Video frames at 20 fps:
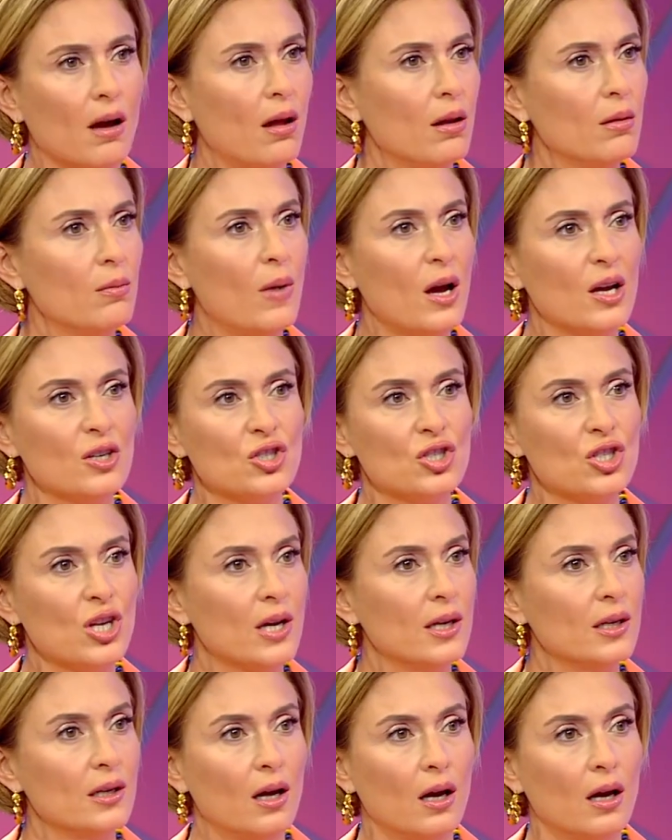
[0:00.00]
Almanca
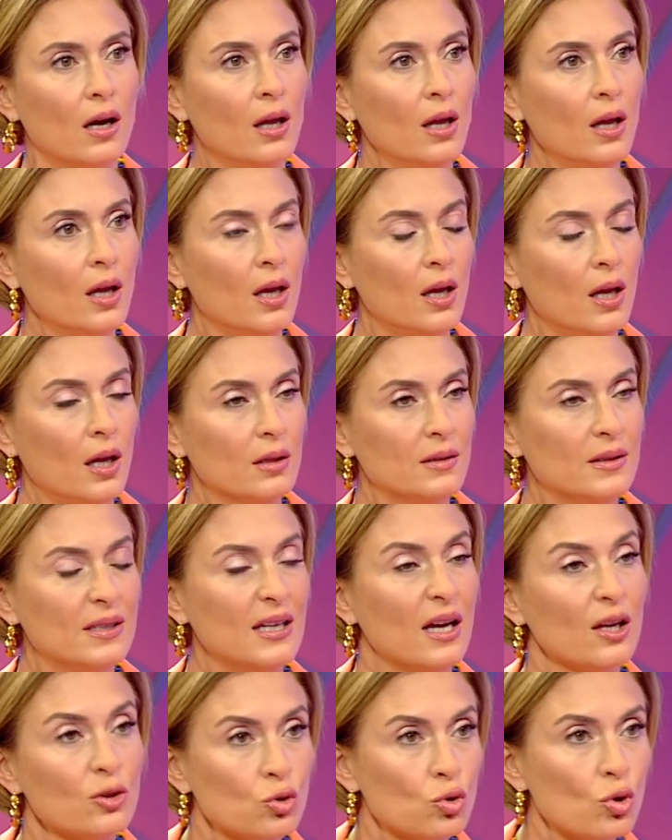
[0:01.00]
ile
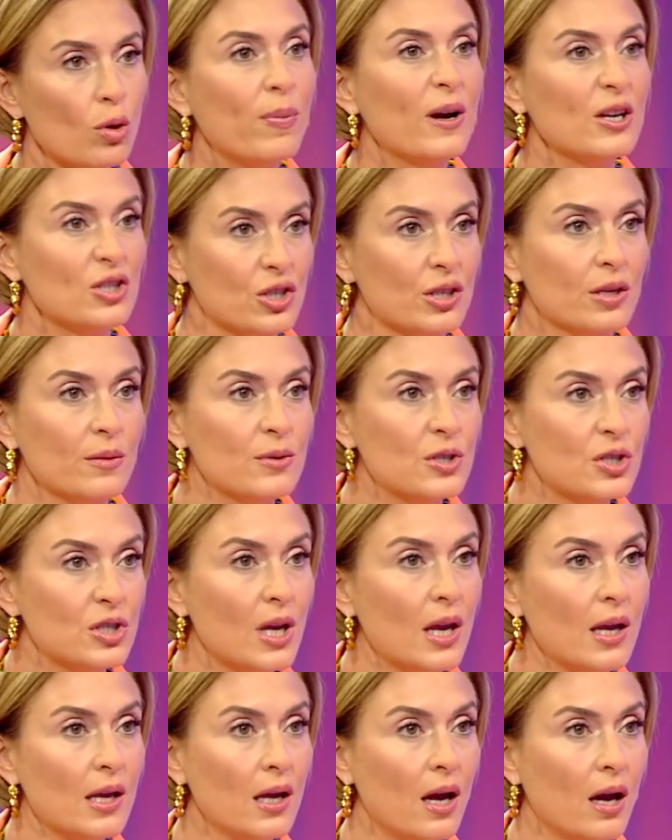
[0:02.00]
tiyatro başka bir
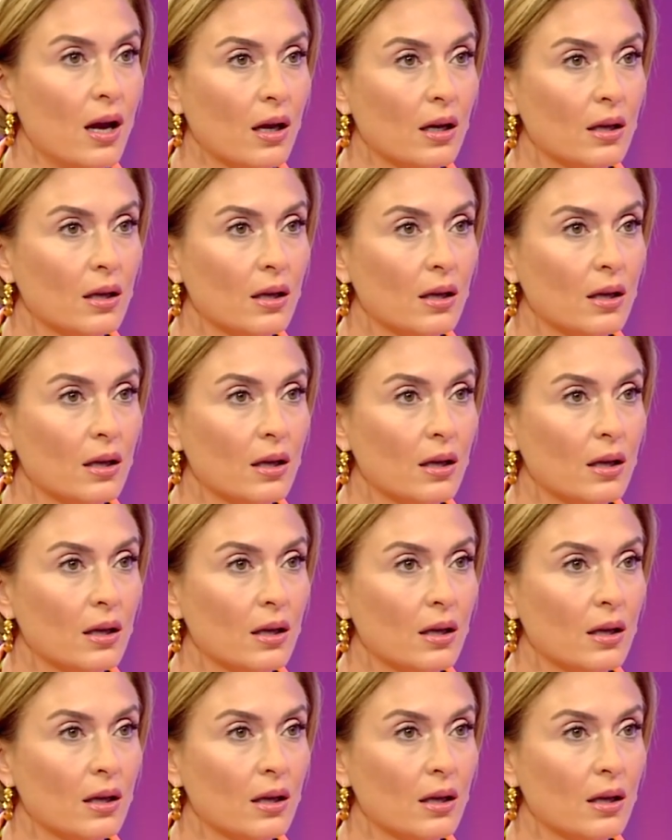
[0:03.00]
şey ya.